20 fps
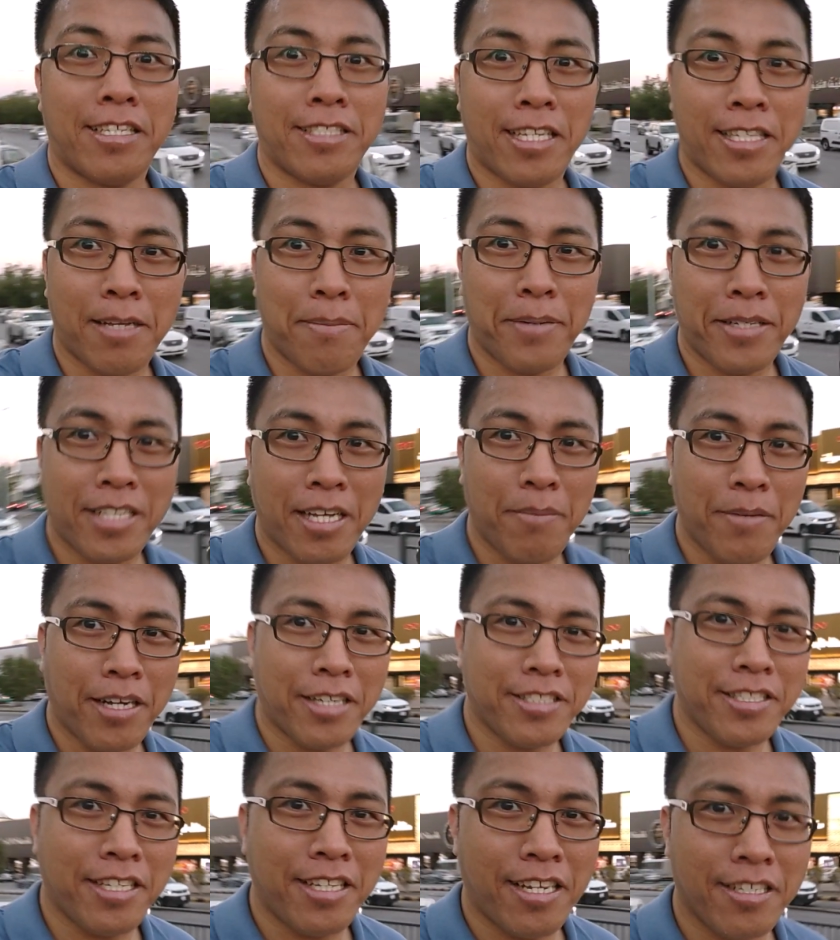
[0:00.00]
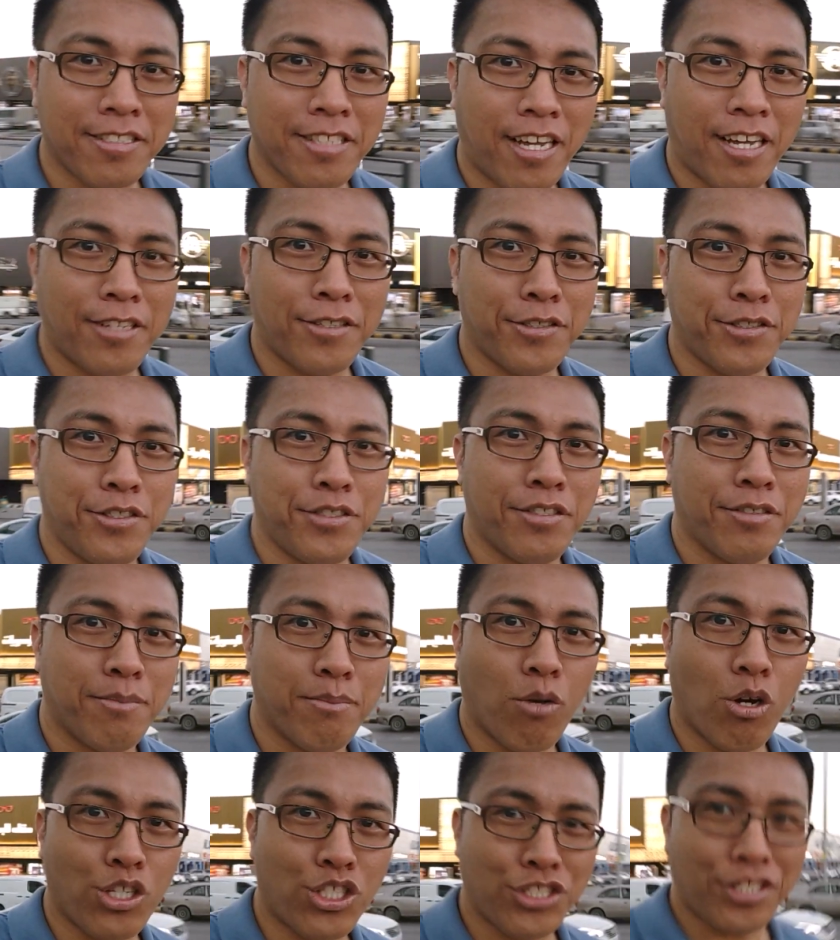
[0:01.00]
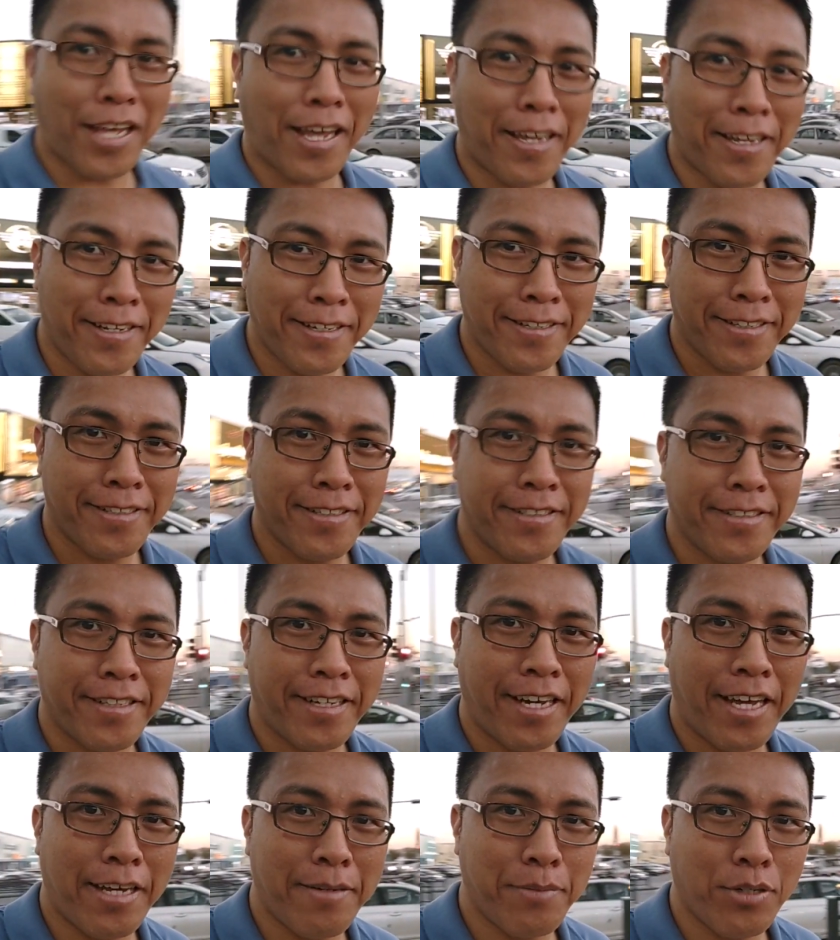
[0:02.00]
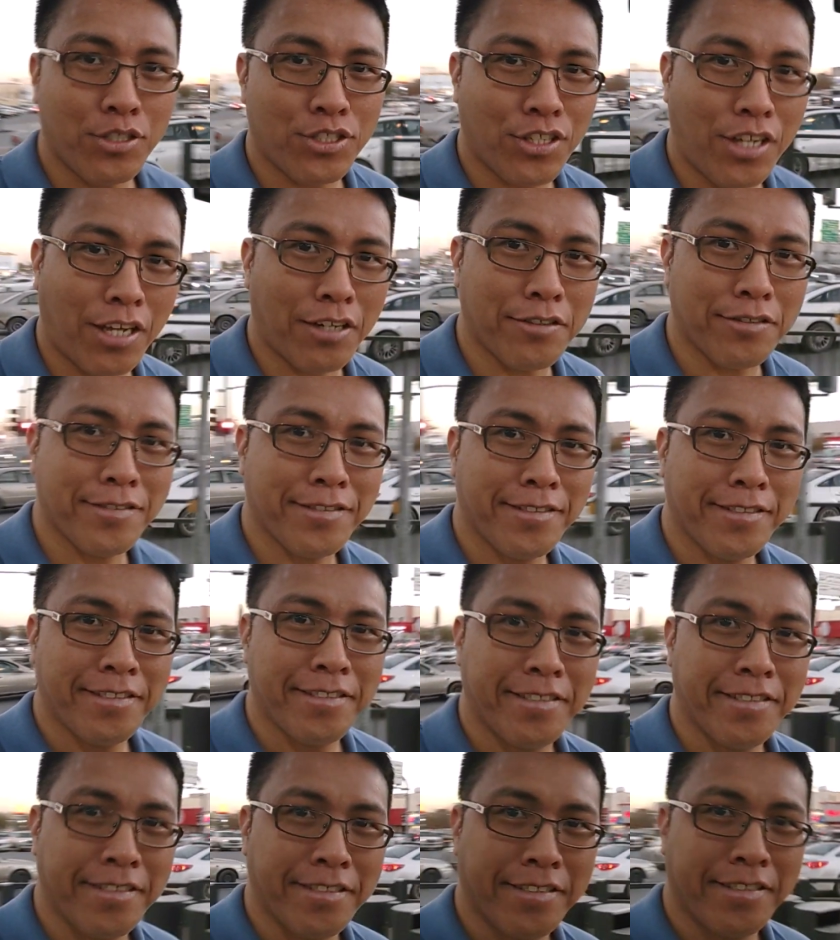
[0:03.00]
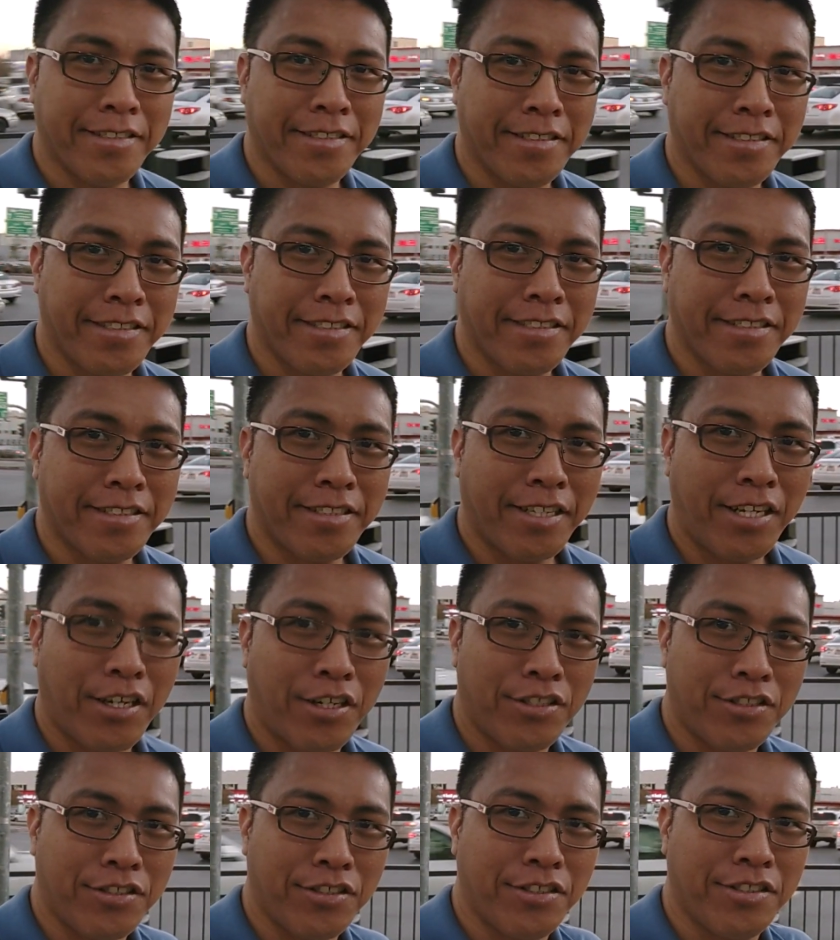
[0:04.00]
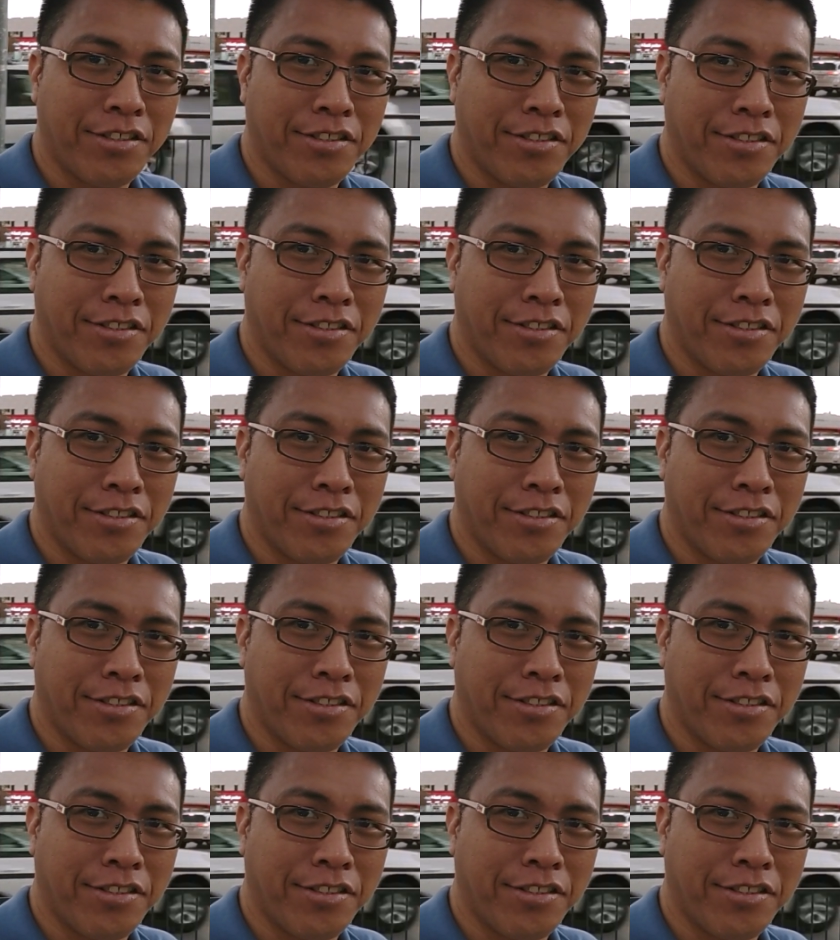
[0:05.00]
Nasa tapat kami kasi ng ano, mosque. Ay, mosque. Yun.